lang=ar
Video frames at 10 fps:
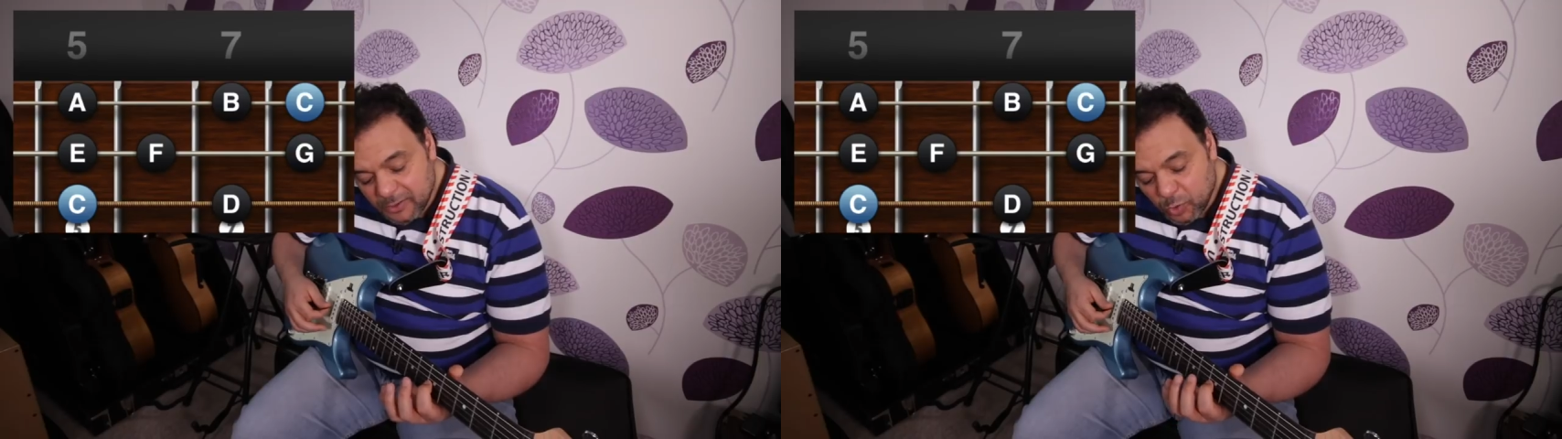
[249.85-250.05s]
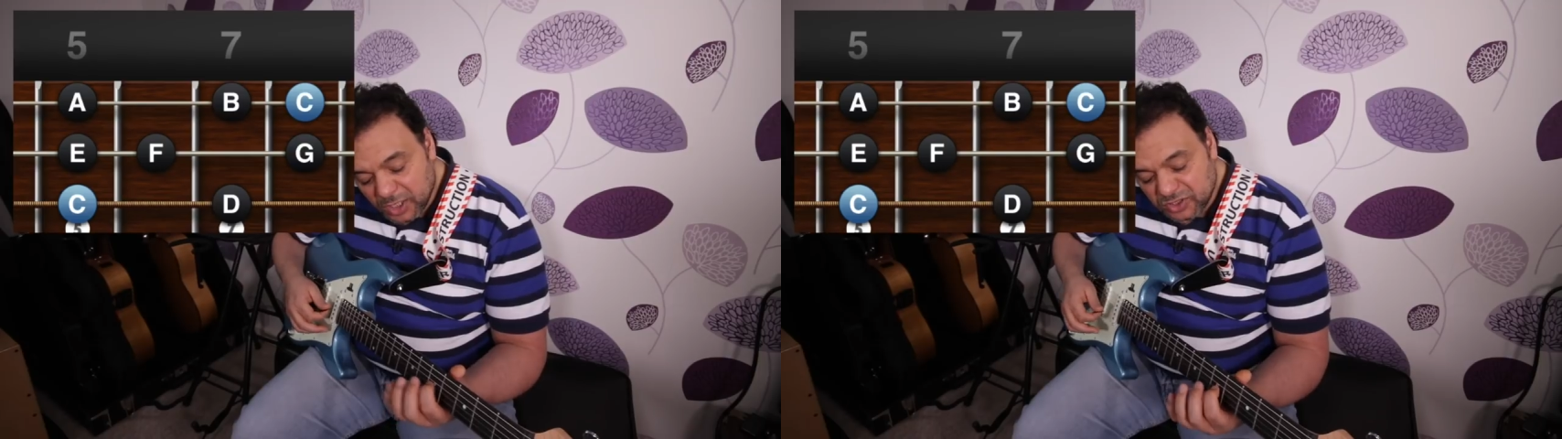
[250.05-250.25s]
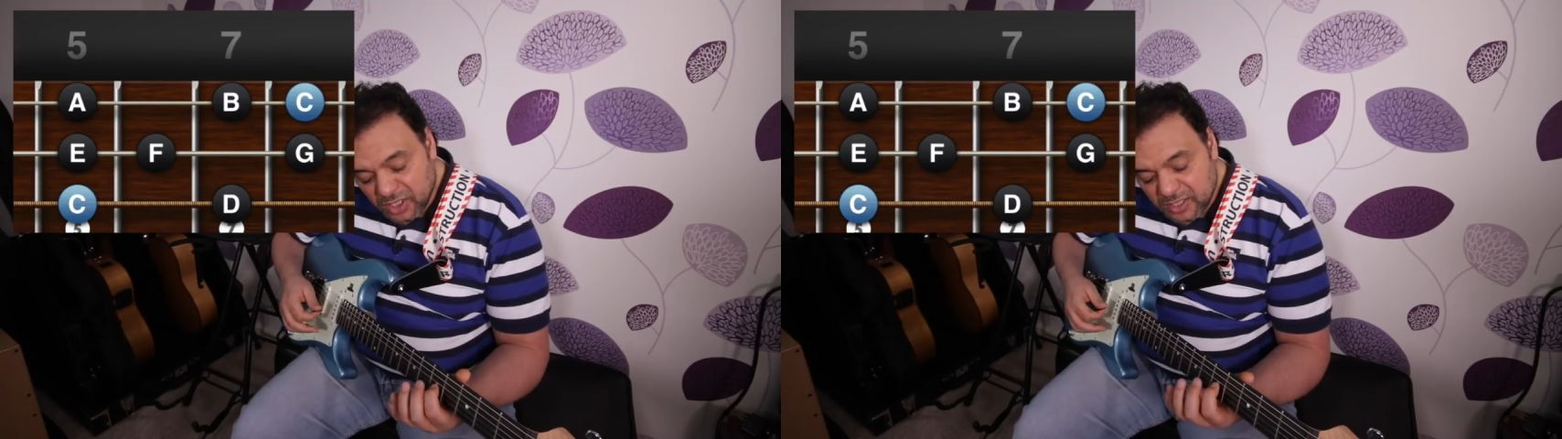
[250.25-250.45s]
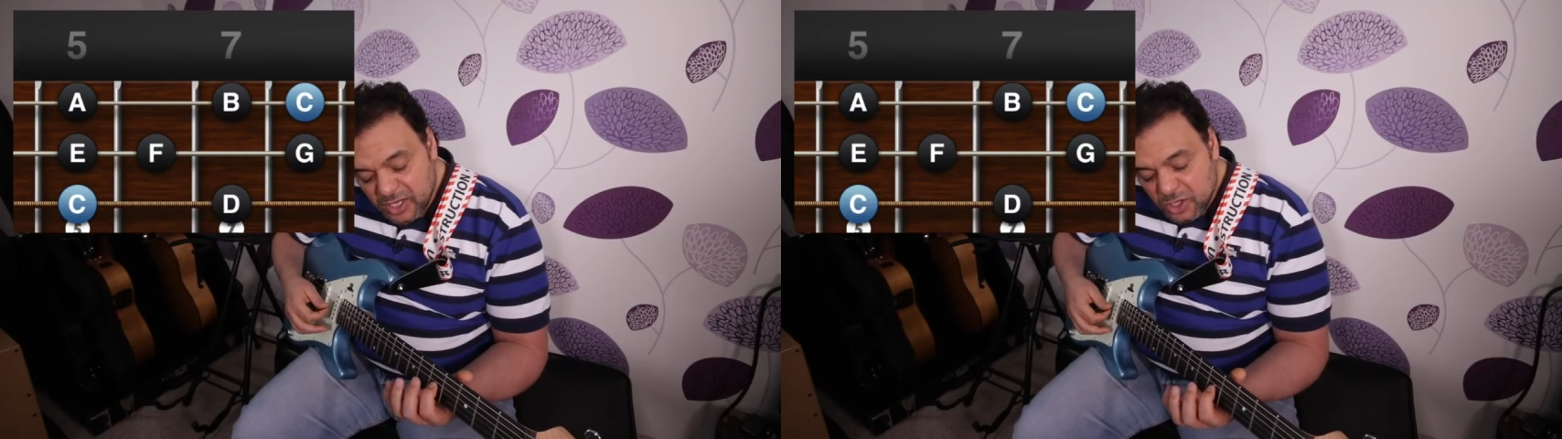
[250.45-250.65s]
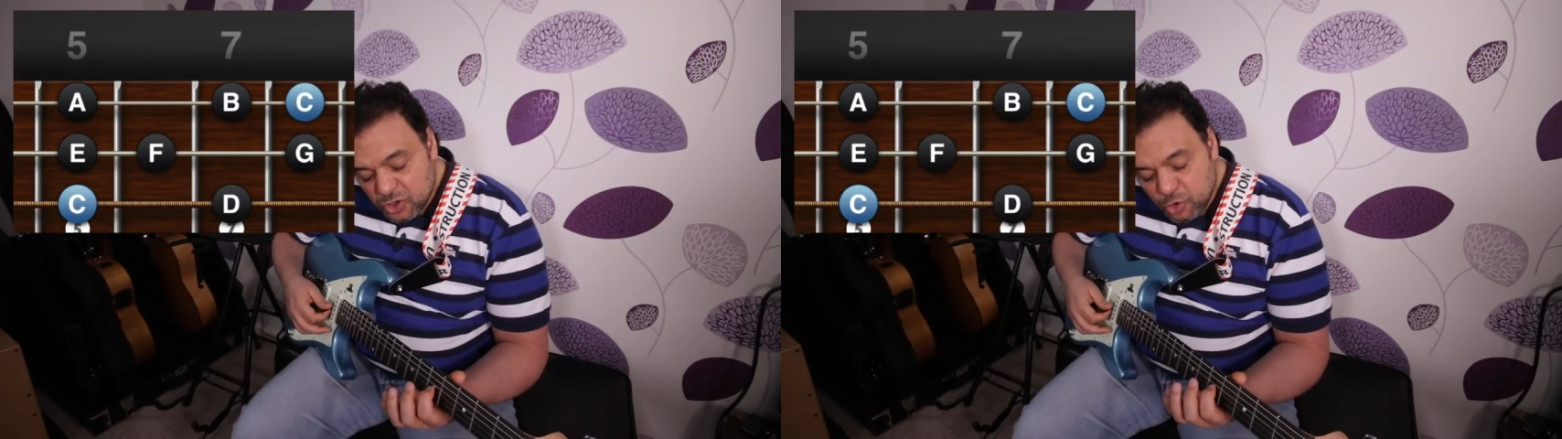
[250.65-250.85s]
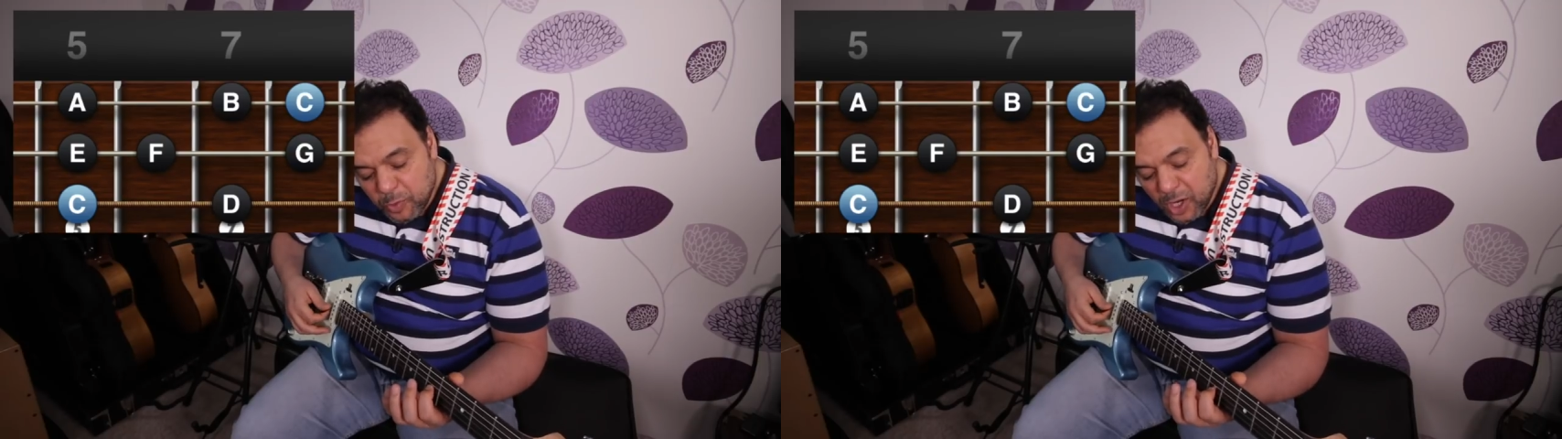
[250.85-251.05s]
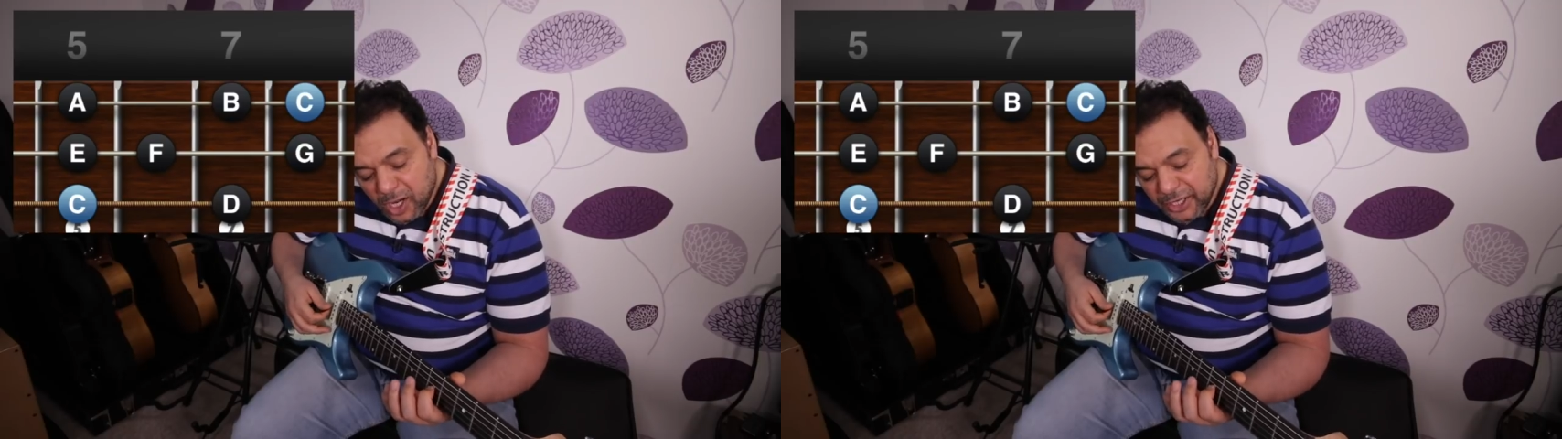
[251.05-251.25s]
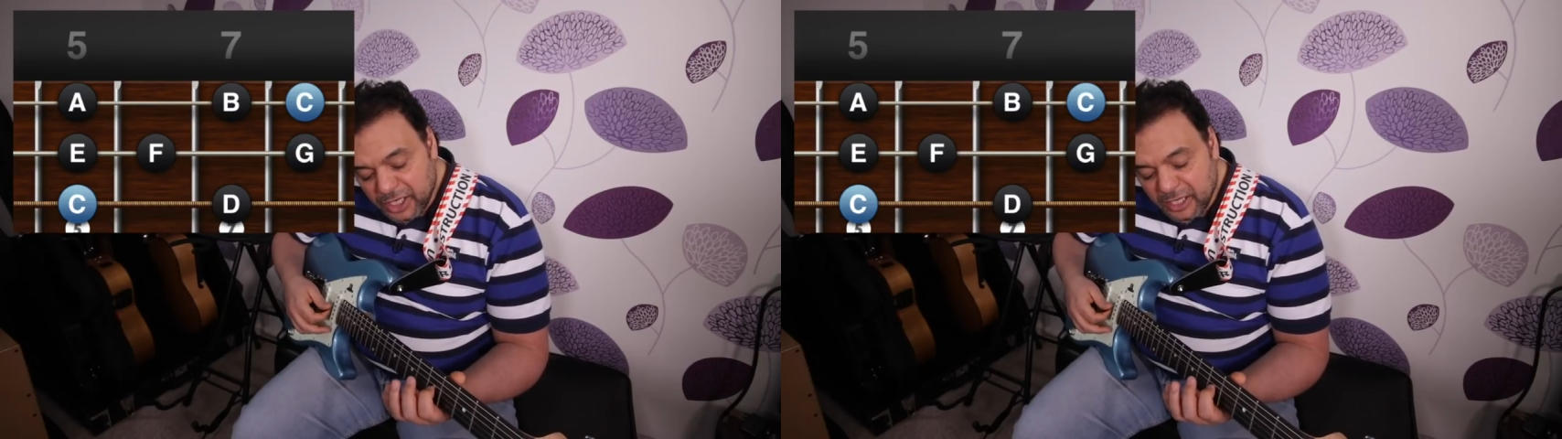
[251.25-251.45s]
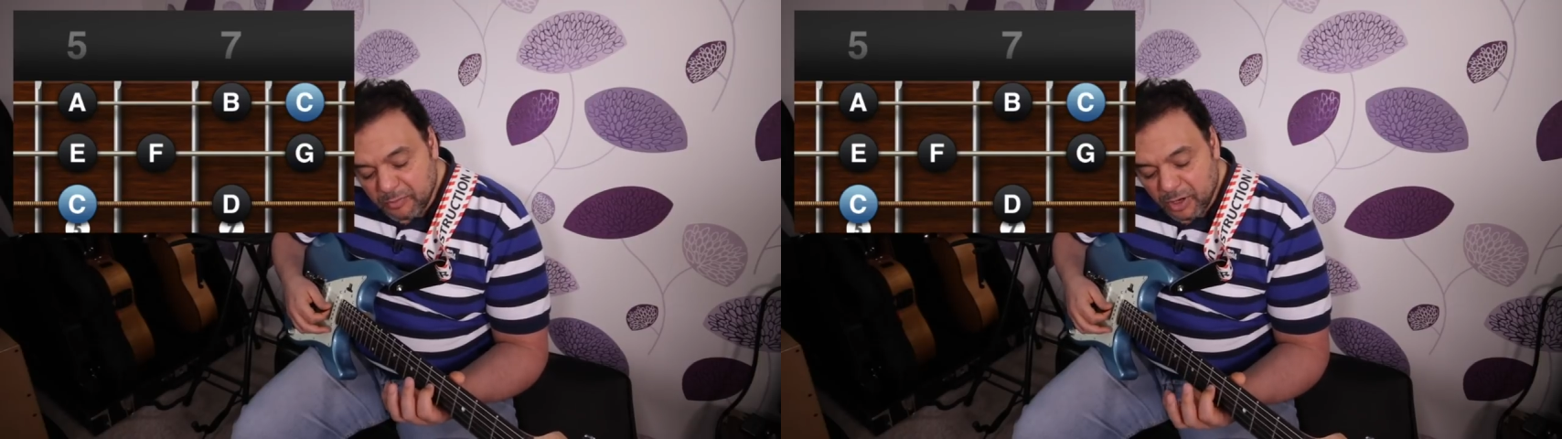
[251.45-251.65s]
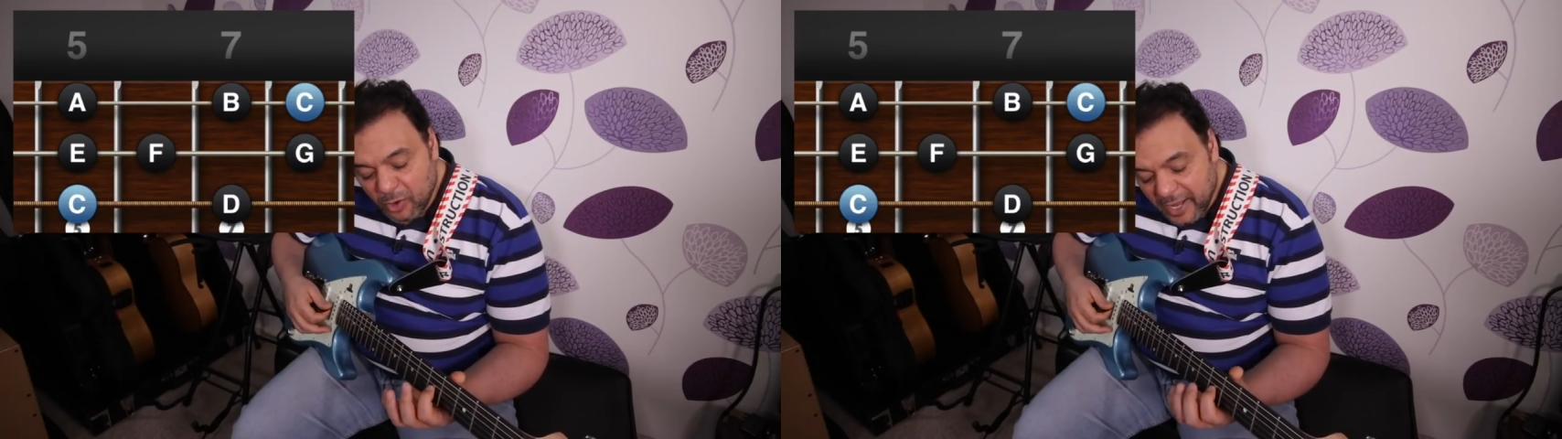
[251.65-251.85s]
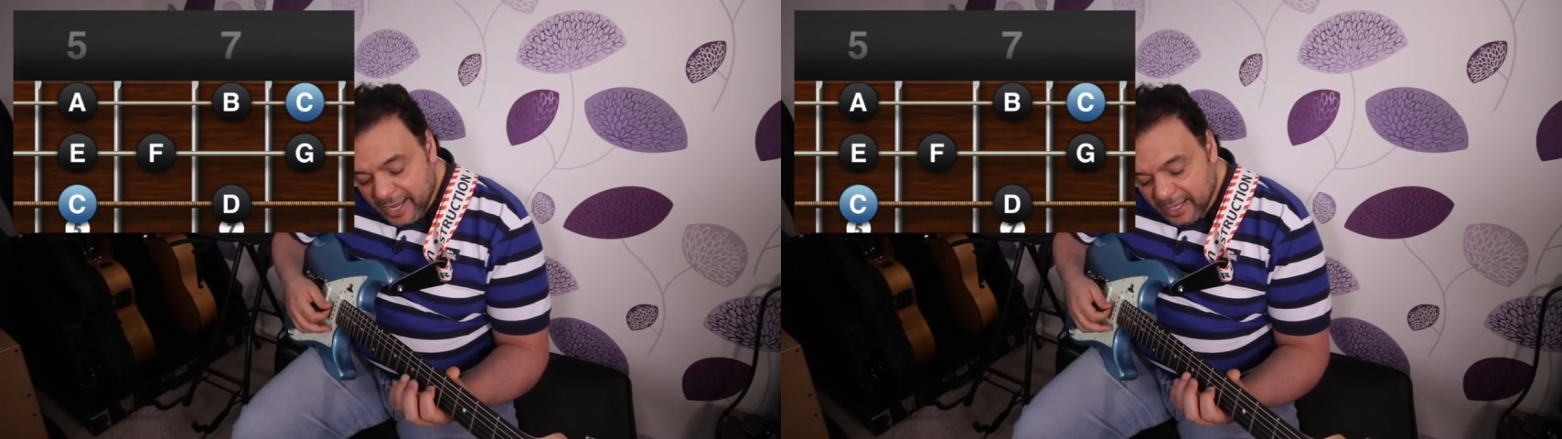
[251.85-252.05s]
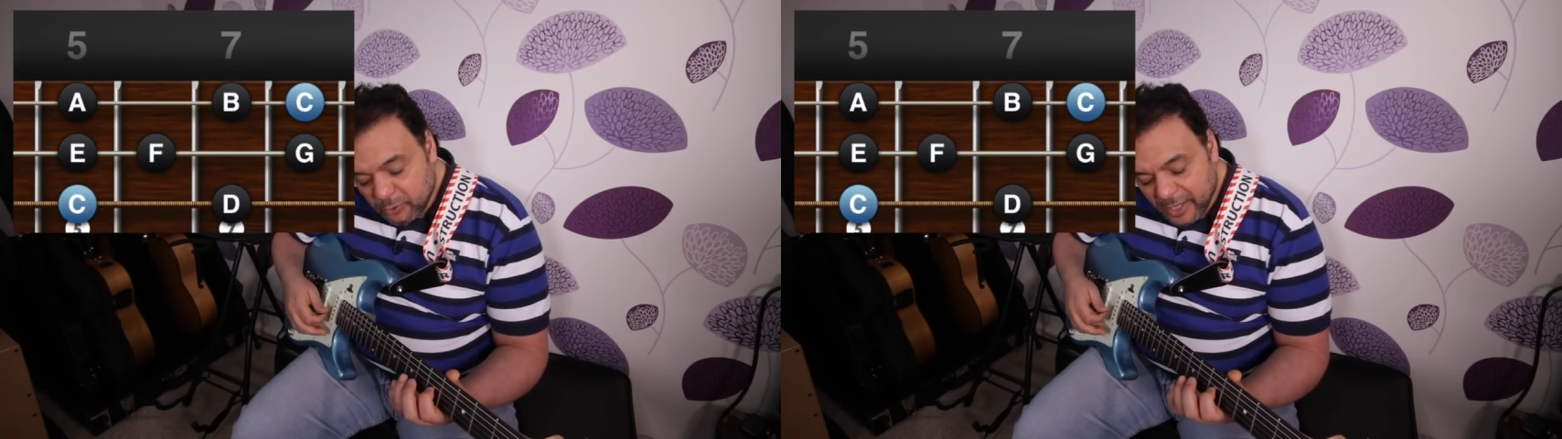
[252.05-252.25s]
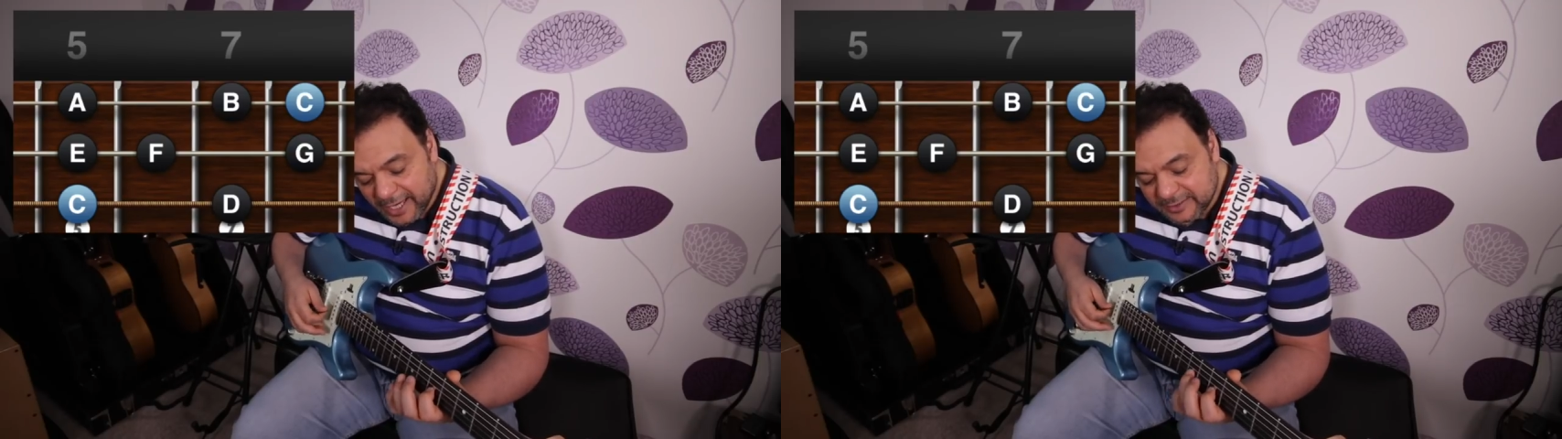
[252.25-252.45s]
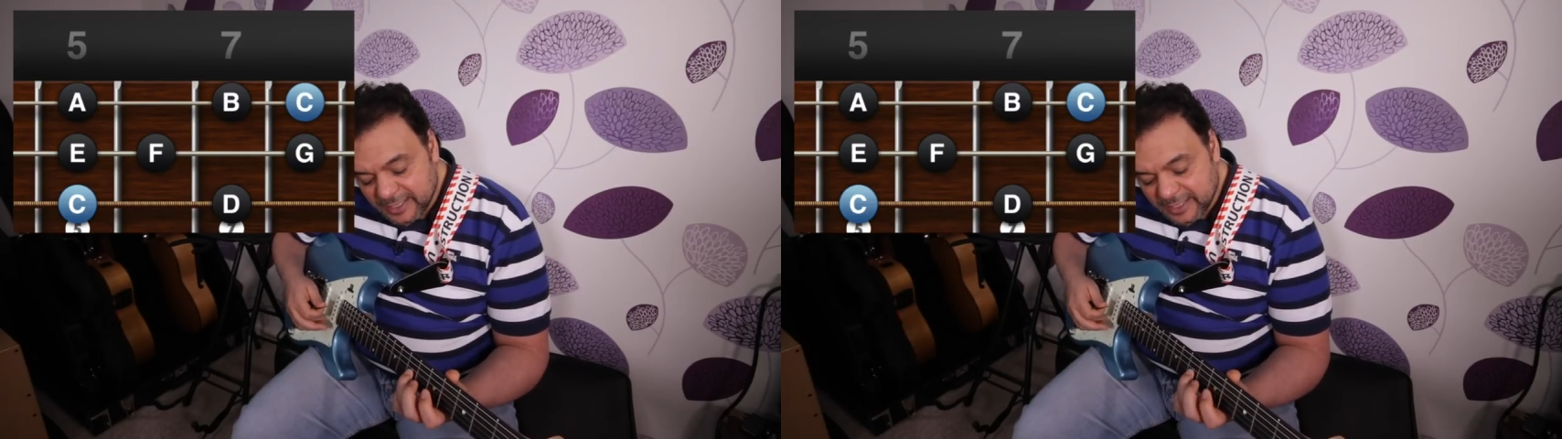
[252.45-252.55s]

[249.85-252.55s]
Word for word: الوتر صباعي نمره واحد واحد